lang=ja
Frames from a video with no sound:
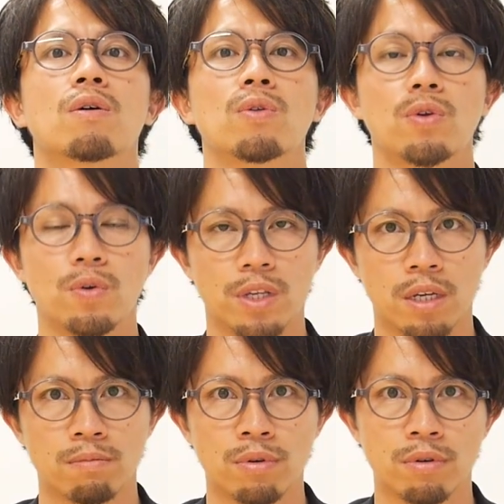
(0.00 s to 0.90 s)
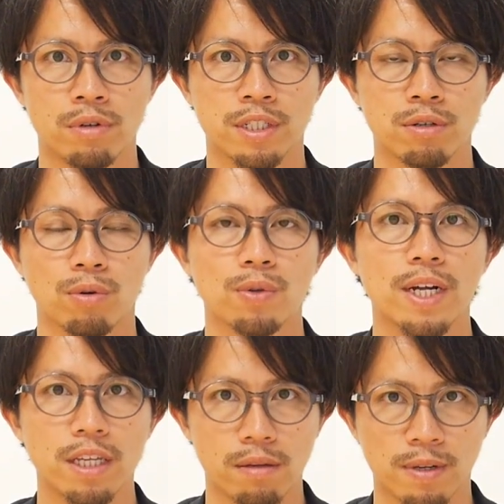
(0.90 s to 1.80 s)
このように分類すること
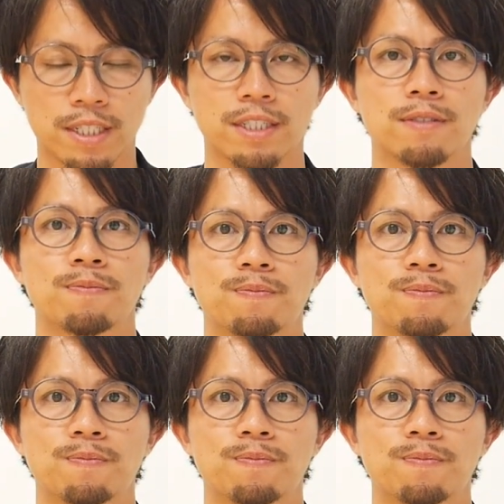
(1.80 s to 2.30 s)
ができます。